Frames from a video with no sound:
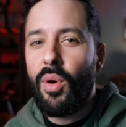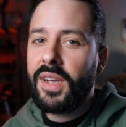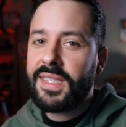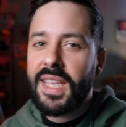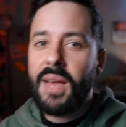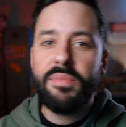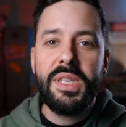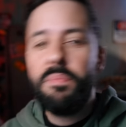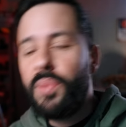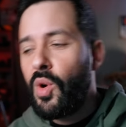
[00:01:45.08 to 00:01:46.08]
Pour rester un
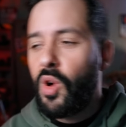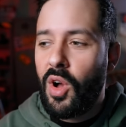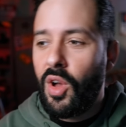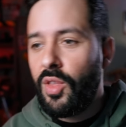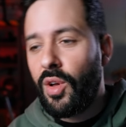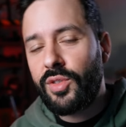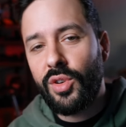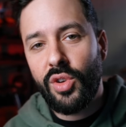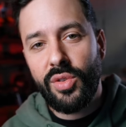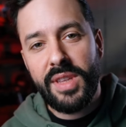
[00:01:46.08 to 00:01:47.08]
petit peu euh, dans ce
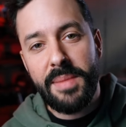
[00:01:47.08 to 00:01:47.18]
genre de